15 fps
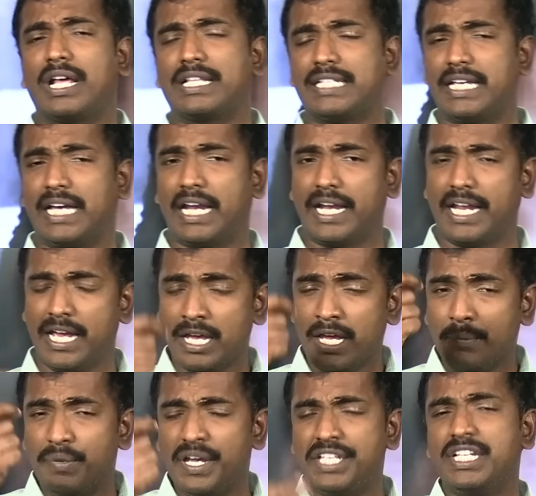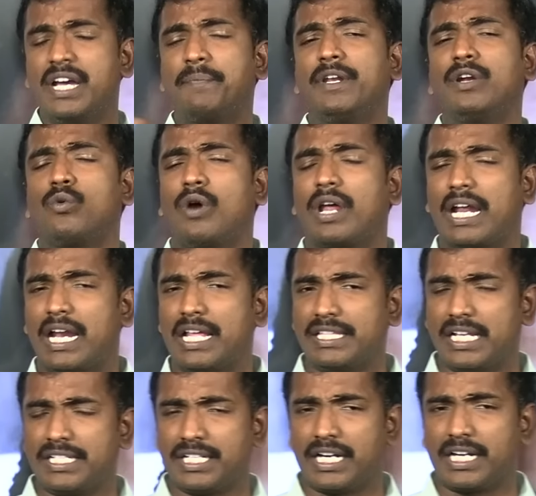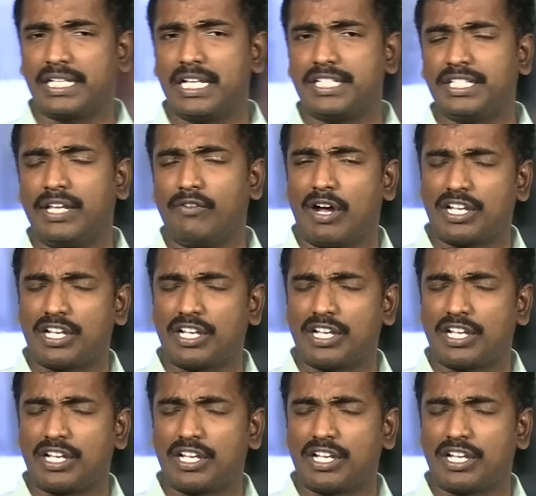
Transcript: కూడా చేయాలని బీజేపీని కోరాలని తెలిసినట్టుగా తెలిసింది